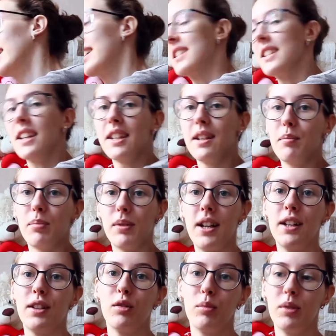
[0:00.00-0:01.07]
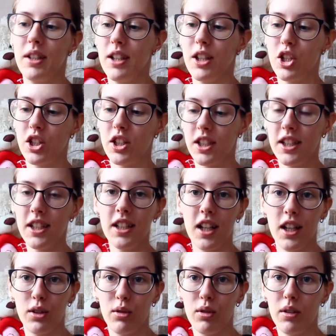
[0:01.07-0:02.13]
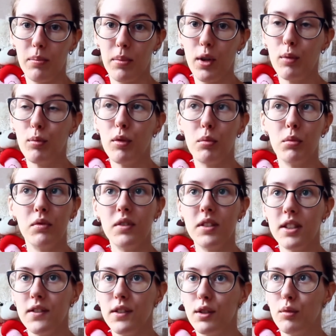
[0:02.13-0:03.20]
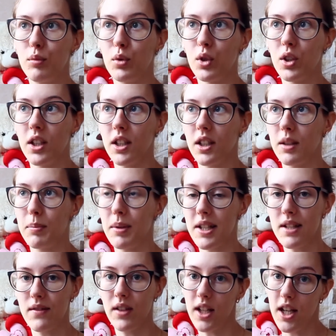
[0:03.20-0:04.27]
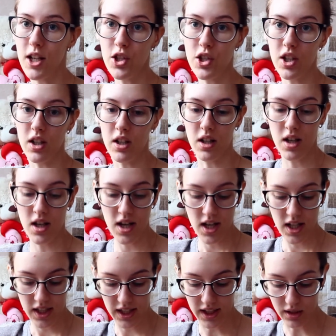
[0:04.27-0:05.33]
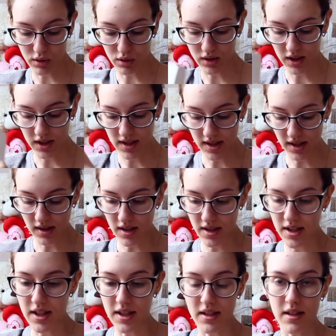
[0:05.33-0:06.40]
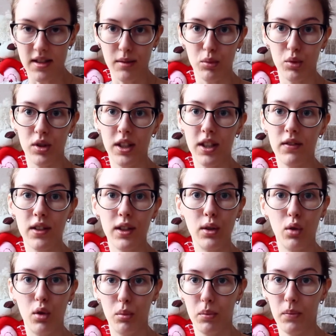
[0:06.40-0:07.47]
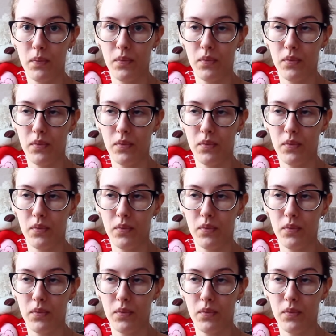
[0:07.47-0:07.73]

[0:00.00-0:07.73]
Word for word: На заднем плане у меня лежит книга, которая по-любому вызовет у многих противоречия, и кто-то не согласится со мной ни в одном